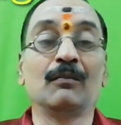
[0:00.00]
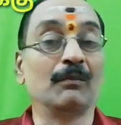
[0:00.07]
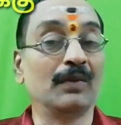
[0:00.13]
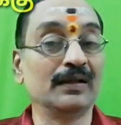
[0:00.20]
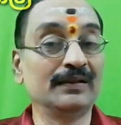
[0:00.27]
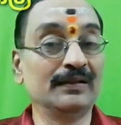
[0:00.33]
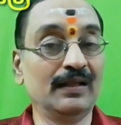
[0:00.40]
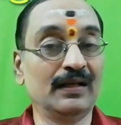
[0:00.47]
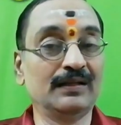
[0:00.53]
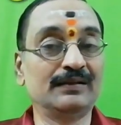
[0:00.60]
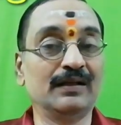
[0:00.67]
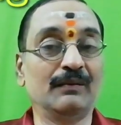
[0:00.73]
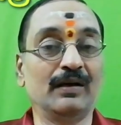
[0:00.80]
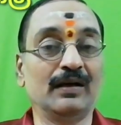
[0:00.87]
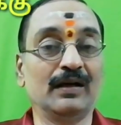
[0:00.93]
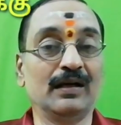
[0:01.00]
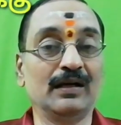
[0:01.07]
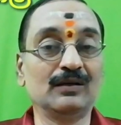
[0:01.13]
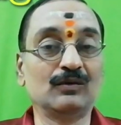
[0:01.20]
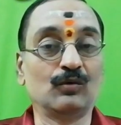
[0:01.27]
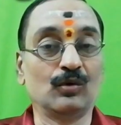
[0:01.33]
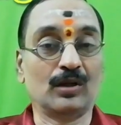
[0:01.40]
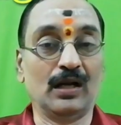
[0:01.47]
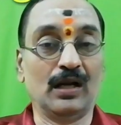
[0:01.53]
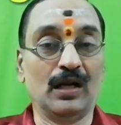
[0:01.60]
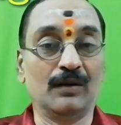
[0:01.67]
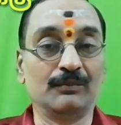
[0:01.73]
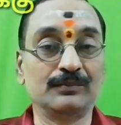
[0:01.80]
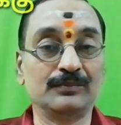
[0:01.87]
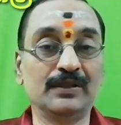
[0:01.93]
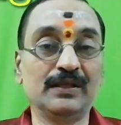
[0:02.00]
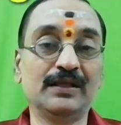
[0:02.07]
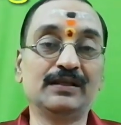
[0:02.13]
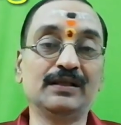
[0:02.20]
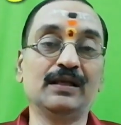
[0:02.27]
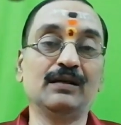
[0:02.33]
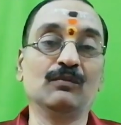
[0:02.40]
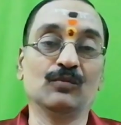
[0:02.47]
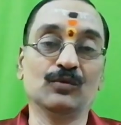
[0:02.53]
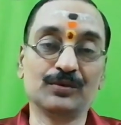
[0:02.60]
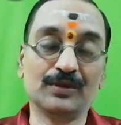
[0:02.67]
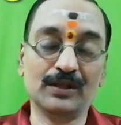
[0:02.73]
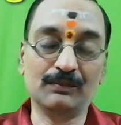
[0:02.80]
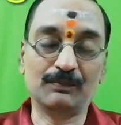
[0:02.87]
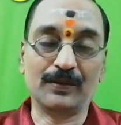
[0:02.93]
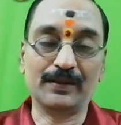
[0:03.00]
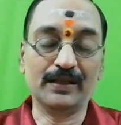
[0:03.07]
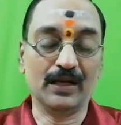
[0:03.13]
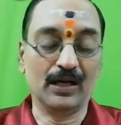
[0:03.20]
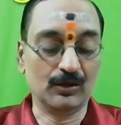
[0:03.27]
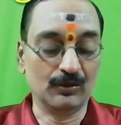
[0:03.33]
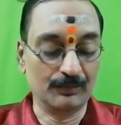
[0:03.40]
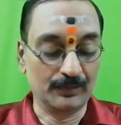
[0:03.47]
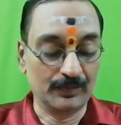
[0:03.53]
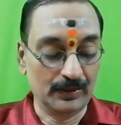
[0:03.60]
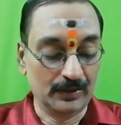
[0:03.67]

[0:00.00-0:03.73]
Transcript: மந்திர ஜபங்கள் கூறலாம் இது முதல் படியாகும்